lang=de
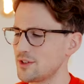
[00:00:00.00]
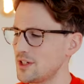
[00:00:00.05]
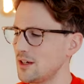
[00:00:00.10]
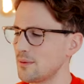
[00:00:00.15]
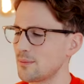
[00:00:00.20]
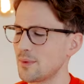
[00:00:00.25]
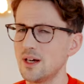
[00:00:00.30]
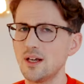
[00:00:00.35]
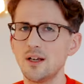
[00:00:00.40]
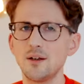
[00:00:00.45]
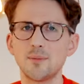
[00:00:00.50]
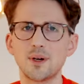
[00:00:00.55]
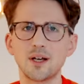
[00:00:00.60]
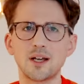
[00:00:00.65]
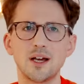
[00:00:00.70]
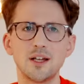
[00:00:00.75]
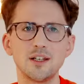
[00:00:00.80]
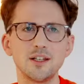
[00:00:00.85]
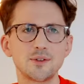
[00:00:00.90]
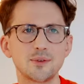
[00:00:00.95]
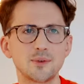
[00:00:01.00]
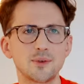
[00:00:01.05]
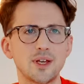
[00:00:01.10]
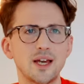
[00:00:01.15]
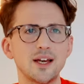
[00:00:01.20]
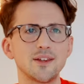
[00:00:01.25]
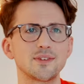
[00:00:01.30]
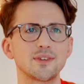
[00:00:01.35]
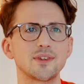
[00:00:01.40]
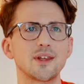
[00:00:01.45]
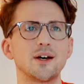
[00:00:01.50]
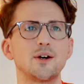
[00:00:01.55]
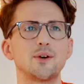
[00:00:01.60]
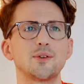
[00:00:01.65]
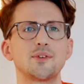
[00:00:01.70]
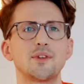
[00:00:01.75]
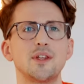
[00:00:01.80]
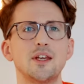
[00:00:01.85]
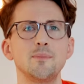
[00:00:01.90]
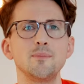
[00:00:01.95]
Schaut mal, man kann hier so einen Kasten
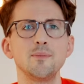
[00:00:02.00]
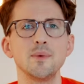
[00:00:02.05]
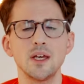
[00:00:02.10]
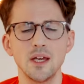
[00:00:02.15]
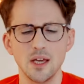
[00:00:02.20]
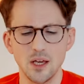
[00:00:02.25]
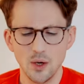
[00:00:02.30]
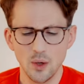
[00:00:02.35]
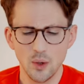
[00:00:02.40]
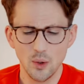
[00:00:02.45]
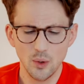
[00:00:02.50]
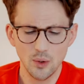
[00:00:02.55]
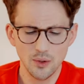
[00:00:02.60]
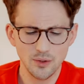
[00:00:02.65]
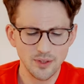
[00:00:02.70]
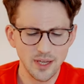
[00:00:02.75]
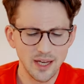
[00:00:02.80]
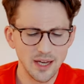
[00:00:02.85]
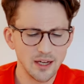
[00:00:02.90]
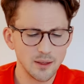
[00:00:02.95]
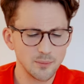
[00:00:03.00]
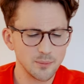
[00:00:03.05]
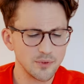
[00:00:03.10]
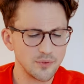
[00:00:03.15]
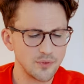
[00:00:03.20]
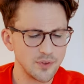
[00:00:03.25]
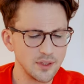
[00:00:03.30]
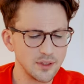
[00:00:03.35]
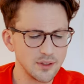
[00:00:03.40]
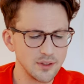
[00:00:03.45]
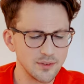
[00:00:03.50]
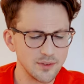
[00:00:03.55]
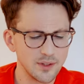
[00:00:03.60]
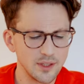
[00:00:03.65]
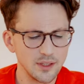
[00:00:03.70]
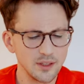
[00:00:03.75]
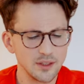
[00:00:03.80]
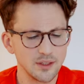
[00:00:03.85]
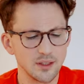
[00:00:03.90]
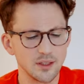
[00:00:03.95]
rausnehmen und darin befindet
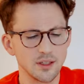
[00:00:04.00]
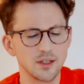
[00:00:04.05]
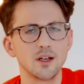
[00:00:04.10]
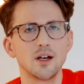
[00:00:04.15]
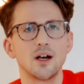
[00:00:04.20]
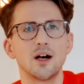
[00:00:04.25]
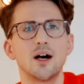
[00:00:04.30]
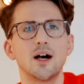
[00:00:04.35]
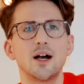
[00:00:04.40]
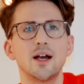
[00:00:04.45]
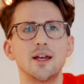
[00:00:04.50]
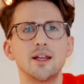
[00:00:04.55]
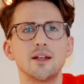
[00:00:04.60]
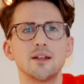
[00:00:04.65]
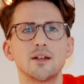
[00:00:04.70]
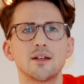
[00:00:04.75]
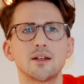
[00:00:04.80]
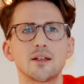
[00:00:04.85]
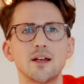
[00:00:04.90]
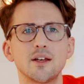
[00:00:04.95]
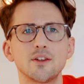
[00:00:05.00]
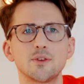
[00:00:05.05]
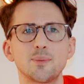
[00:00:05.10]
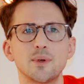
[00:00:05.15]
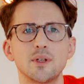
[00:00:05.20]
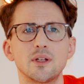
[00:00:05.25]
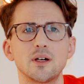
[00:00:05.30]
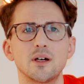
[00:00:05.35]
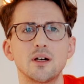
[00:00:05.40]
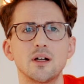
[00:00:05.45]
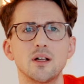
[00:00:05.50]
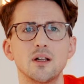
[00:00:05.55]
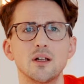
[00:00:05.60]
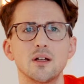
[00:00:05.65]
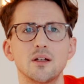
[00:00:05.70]
sich ein Gaspedal.